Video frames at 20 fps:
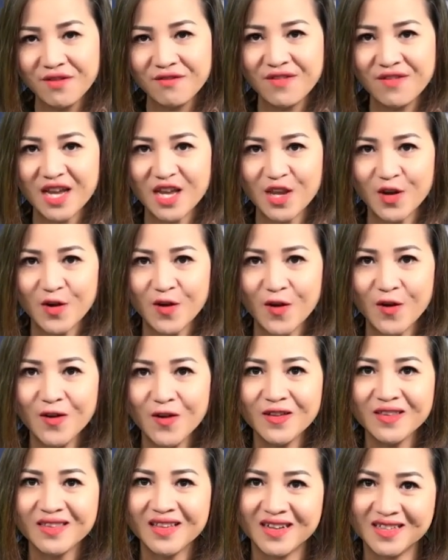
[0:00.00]
và do
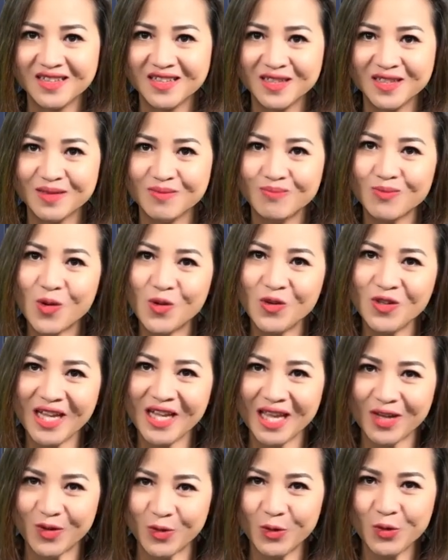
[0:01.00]
đó tận hưởng 4
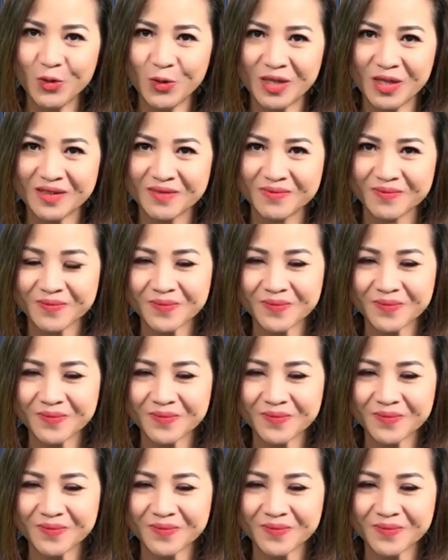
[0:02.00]
ngày cuối tuần.